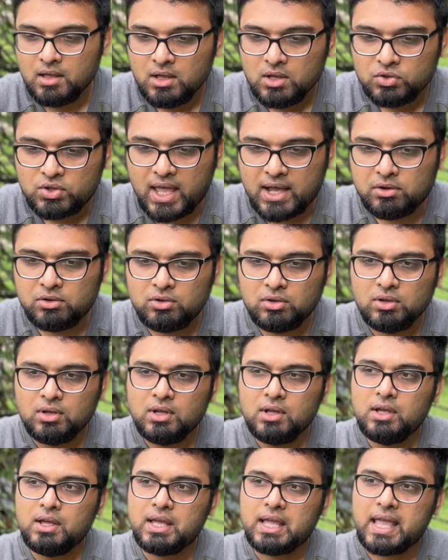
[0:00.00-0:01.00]
তো এখন
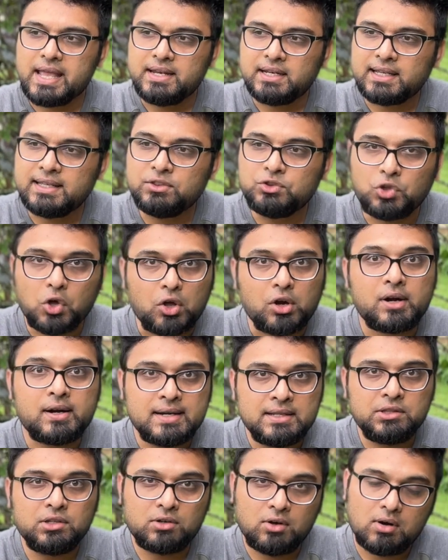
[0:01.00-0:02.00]
এটাকে
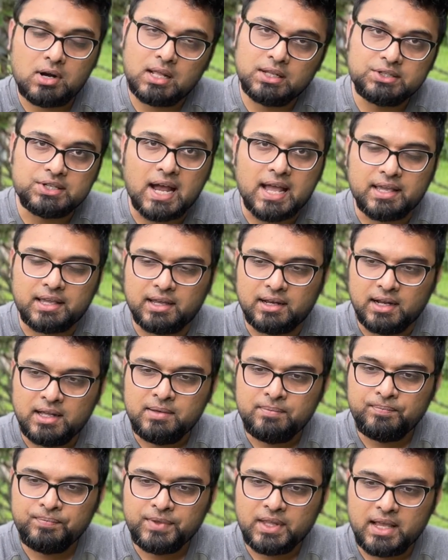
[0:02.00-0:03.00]
ত্বরান্বিত করা যায় কিনা
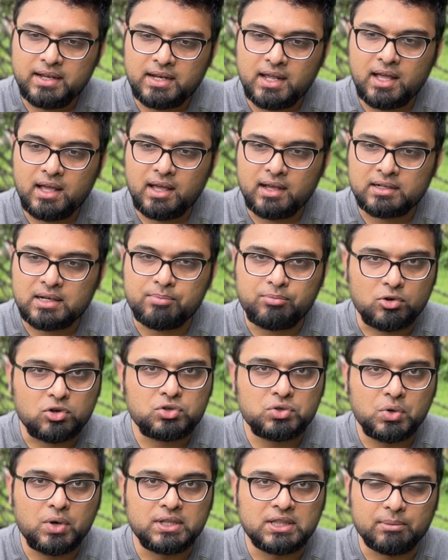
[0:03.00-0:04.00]
এটা একটা
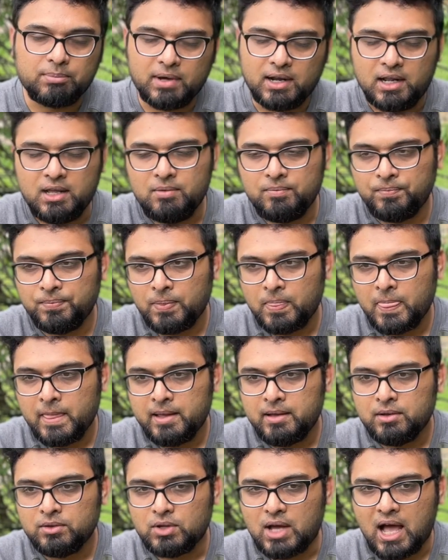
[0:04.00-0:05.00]
প্রশ্ন হতে পারে
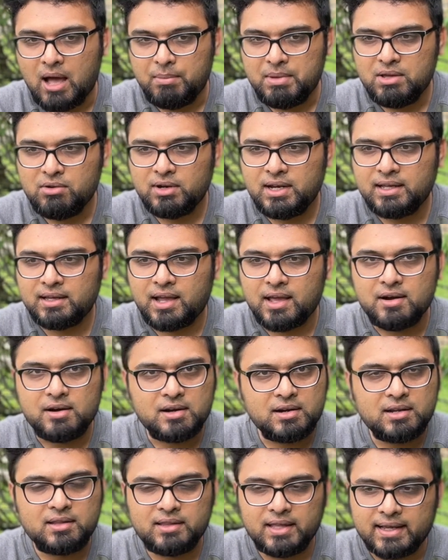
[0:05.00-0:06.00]
তো আমি অনেক ঘেরট
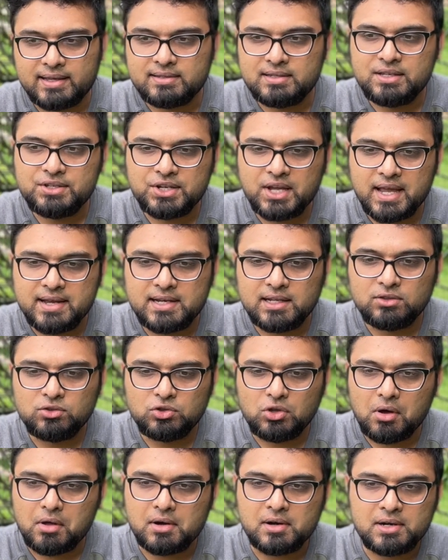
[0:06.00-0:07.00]
এটা দেখছি যে এটা
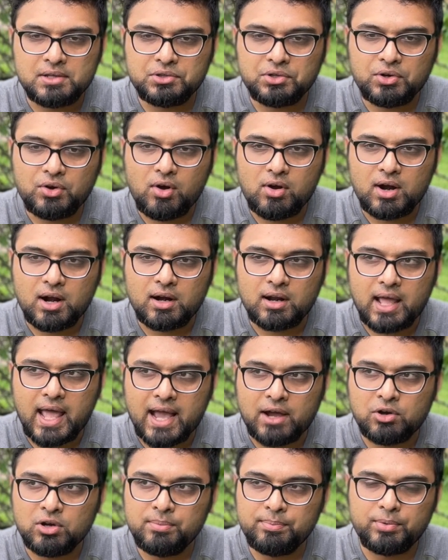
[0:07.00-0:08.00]
ত্বরান্বিত করার
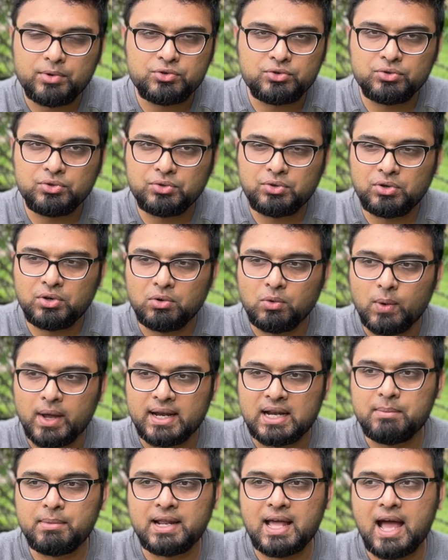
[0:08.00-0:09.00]
এখন পর্যন্ত কোনো ওয়ে
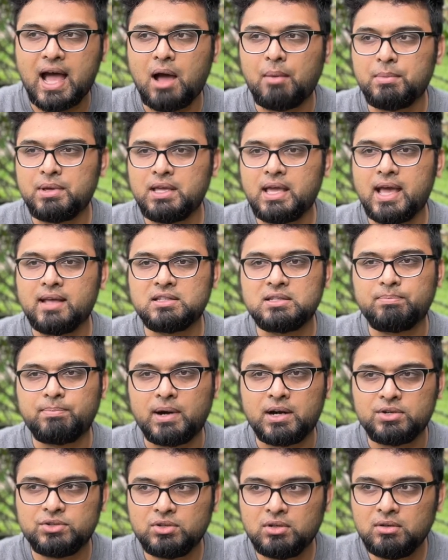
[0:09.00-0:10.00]
নেই মানে আমি অ্যাজ এ
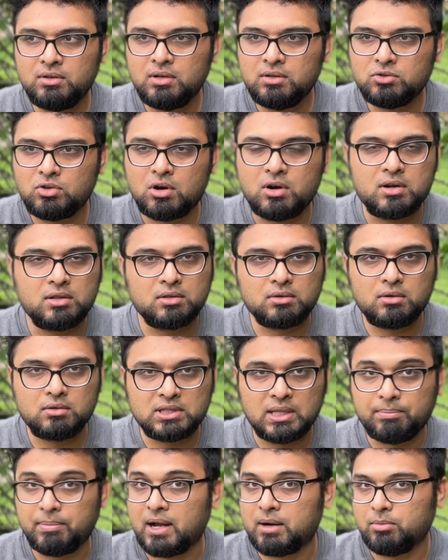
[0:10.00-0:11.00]
পার্সন ত্বরান্বিত
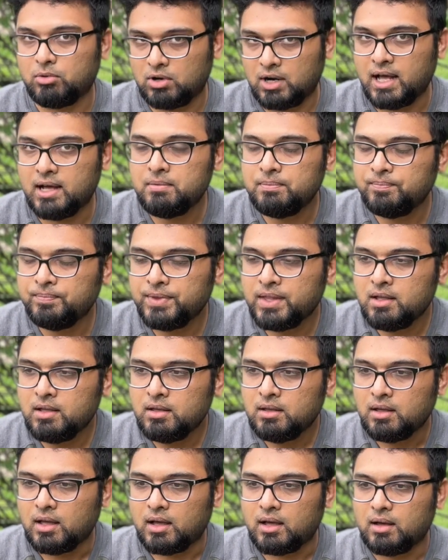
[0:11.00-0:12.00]
করতে পারবো না
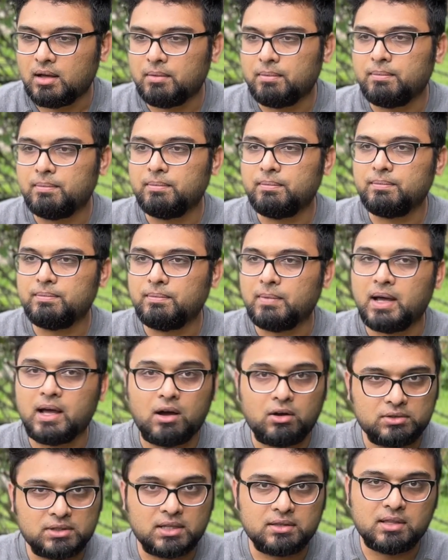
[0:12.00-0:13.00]
বা
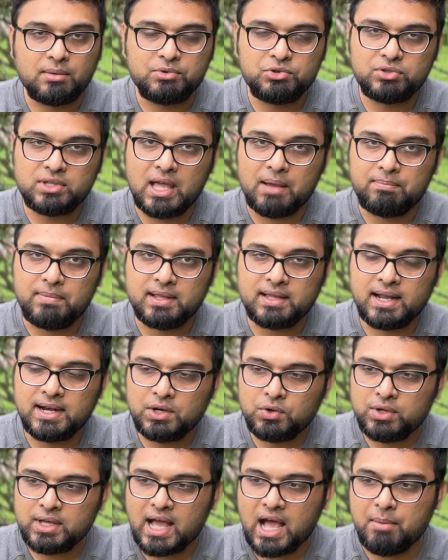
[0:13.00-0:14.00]
অর্থাৎ আমি যদি অ্যাপ্লিকেন্ট
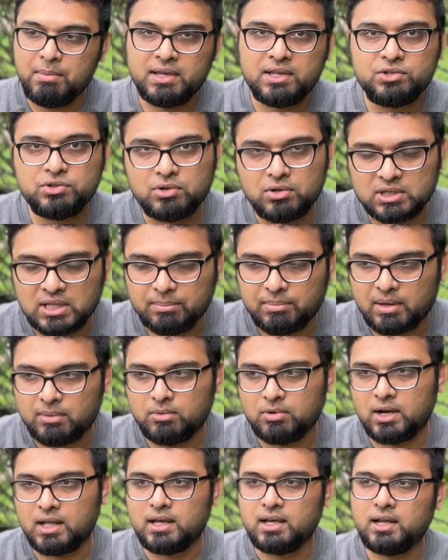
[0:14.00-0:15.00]
হই আমি কিছু করতে পারবো
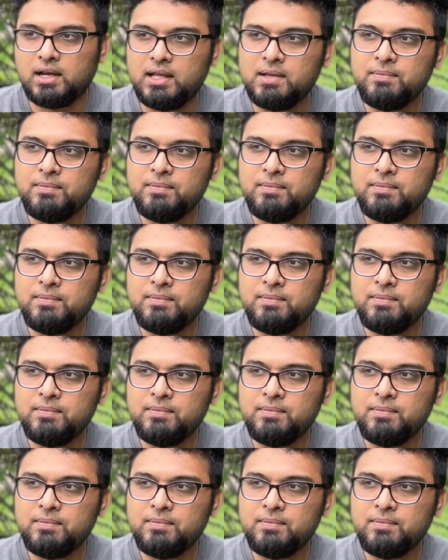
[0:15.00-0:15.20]
না এখানে